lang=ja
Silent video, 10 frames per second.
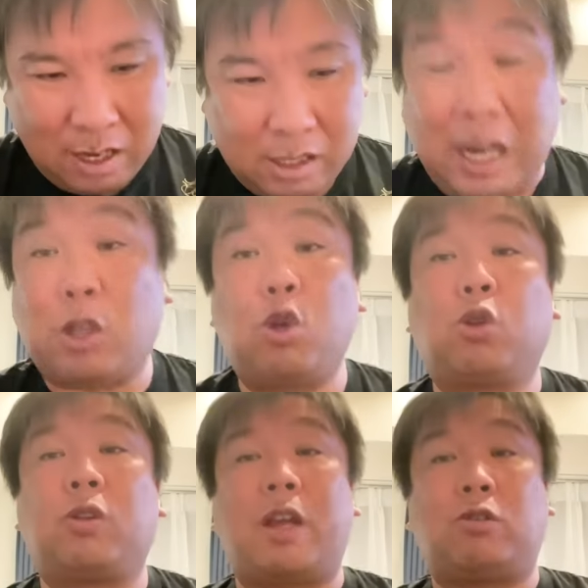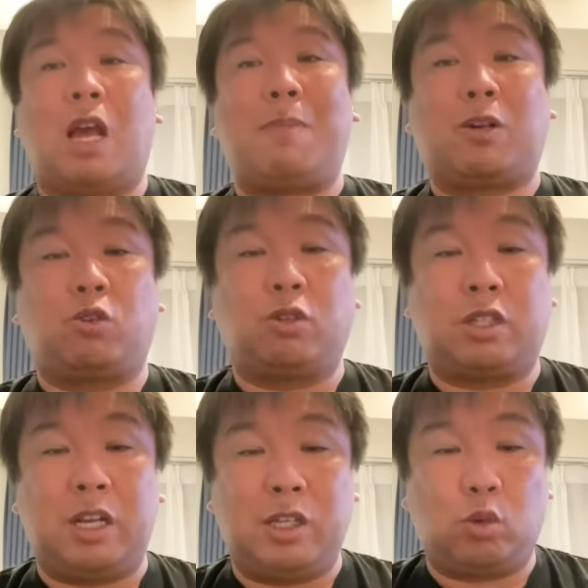さあ、ということで、
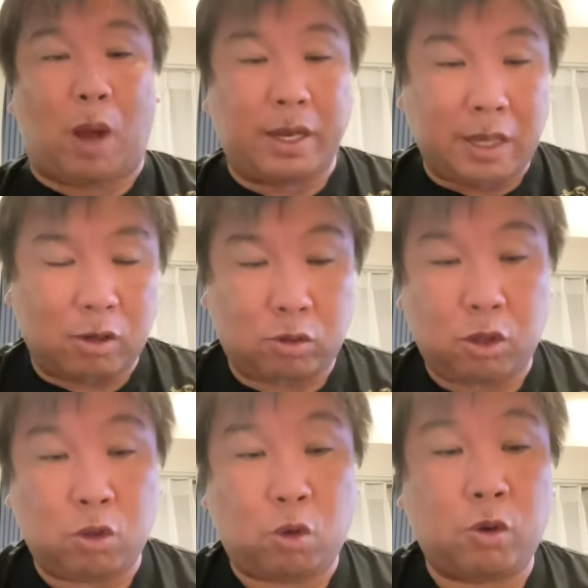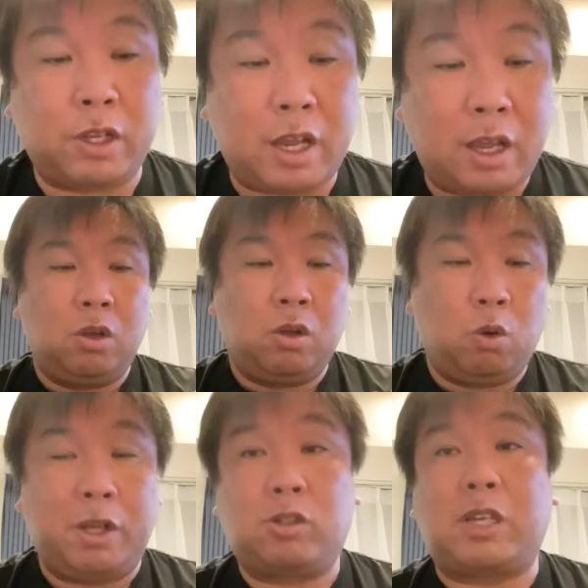クライマックスシリーズファイナルというところでね、
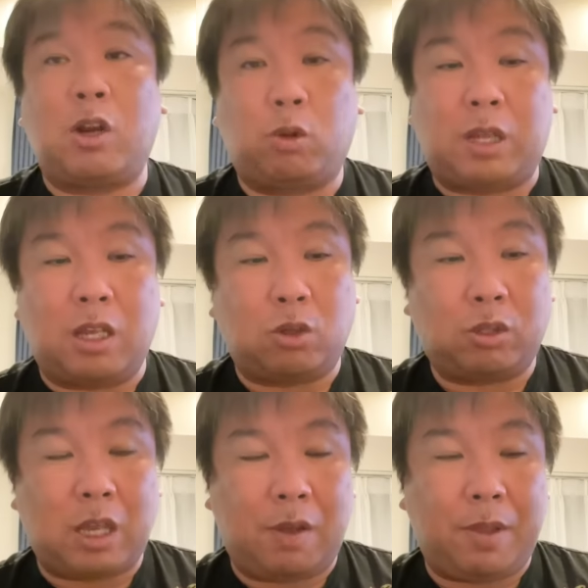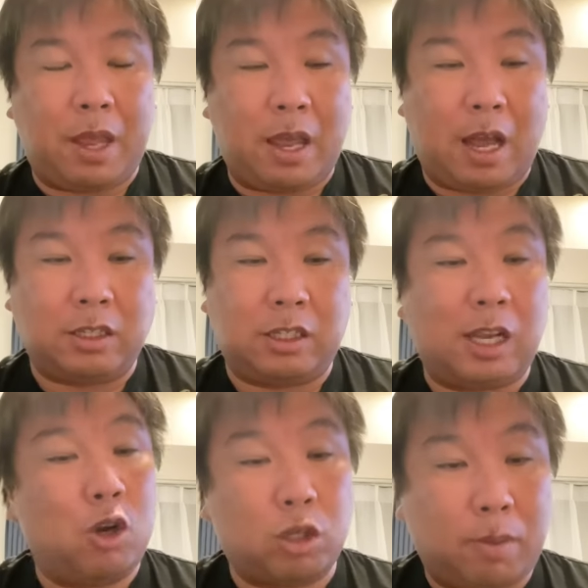オリックス対ロッテ、そして、えー、阪神対
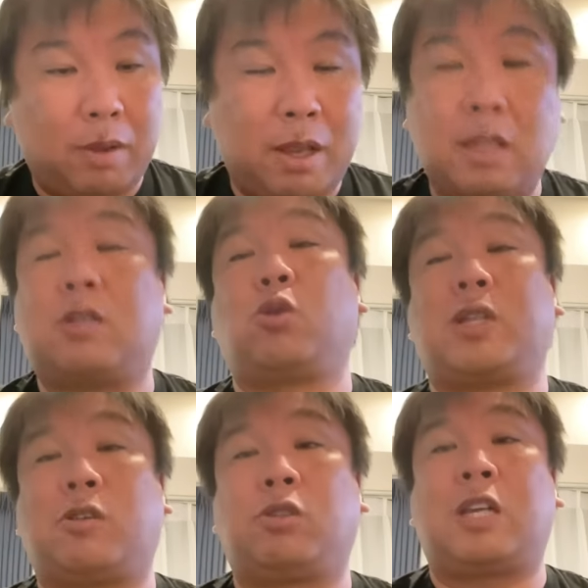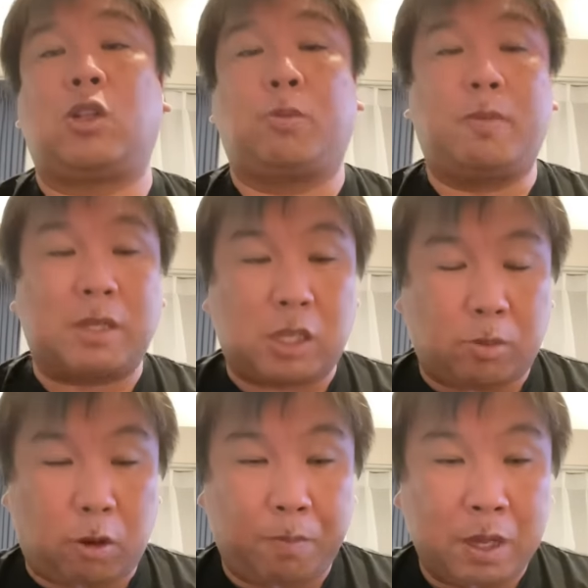広島ね、総チェックしたいと思いますけど
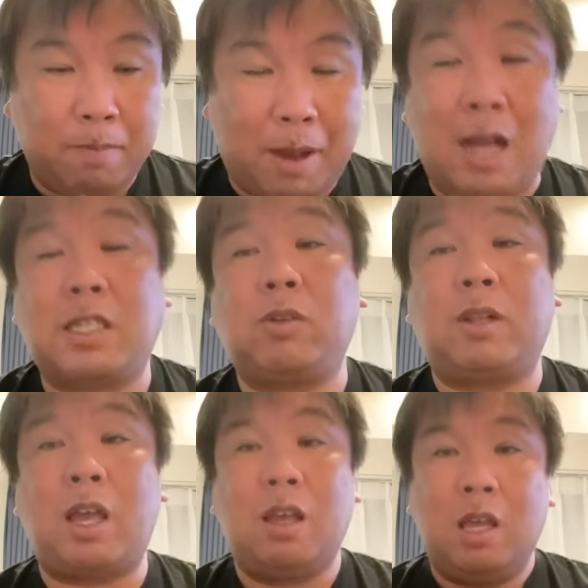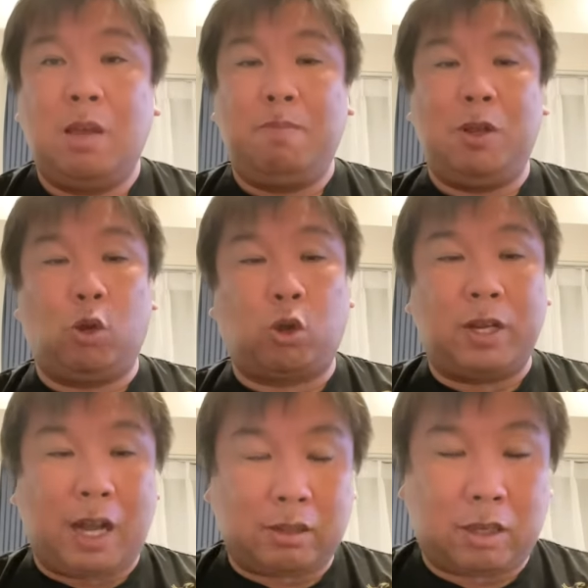も、まあ、阪神はね、見事に
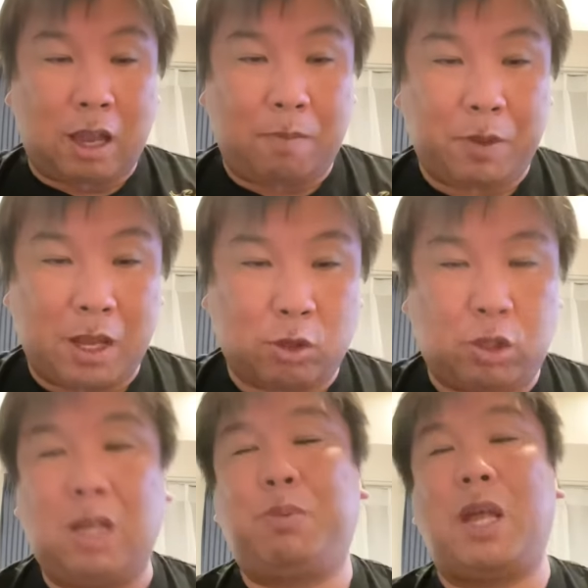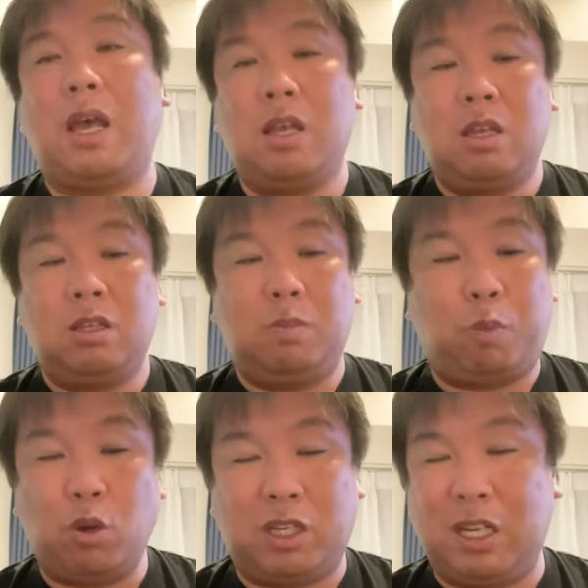勝って、ね、スイープで日
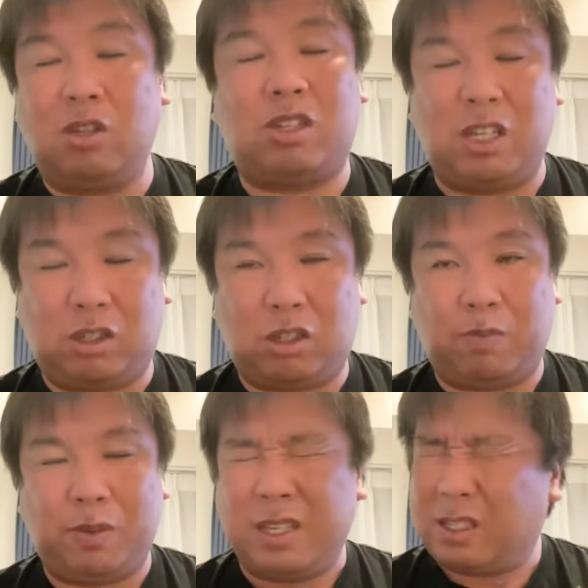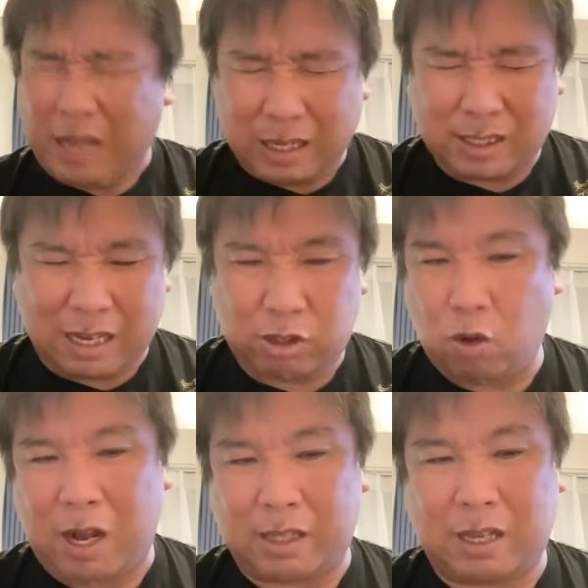本シリーズ進出。さすが
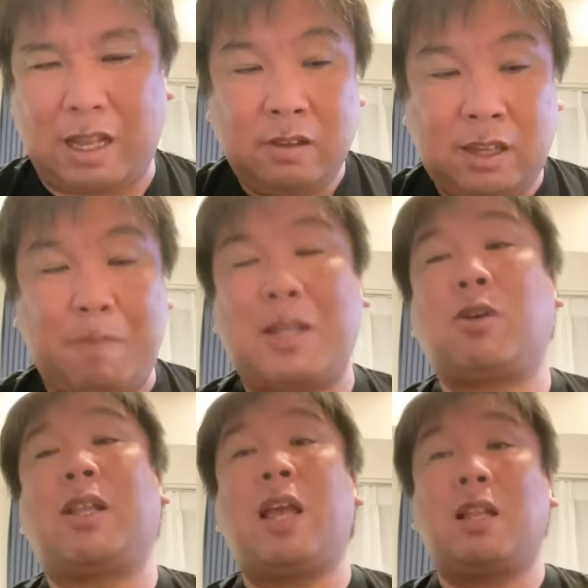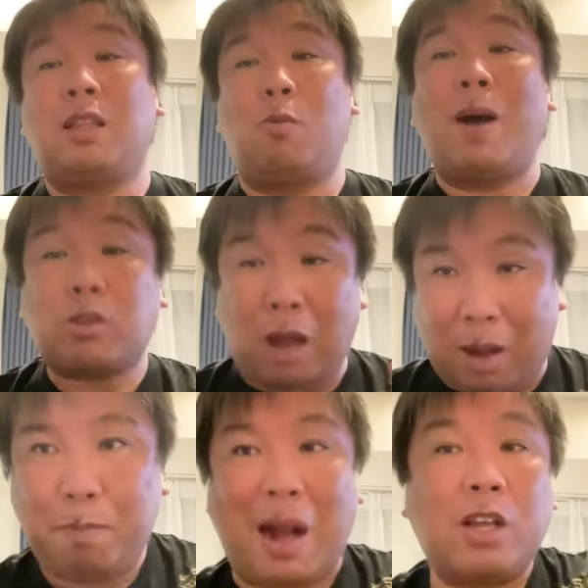強かった。で、まずはね、でもまずは
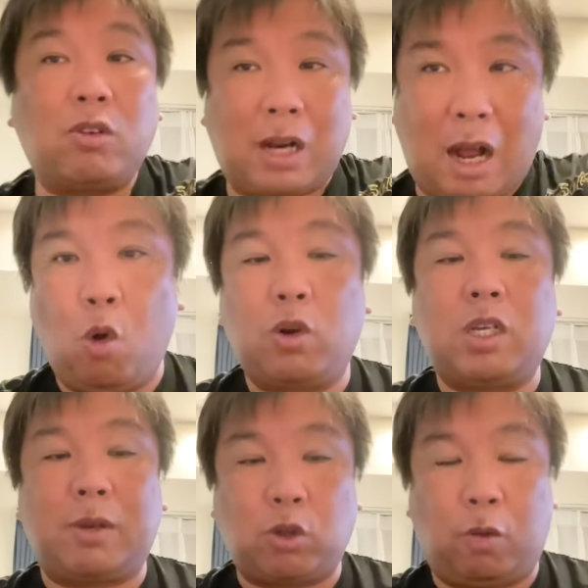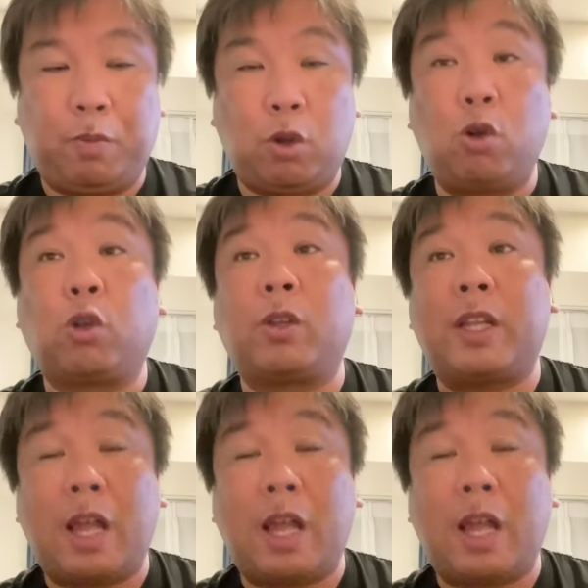パリーグからお送りしましょう。ということで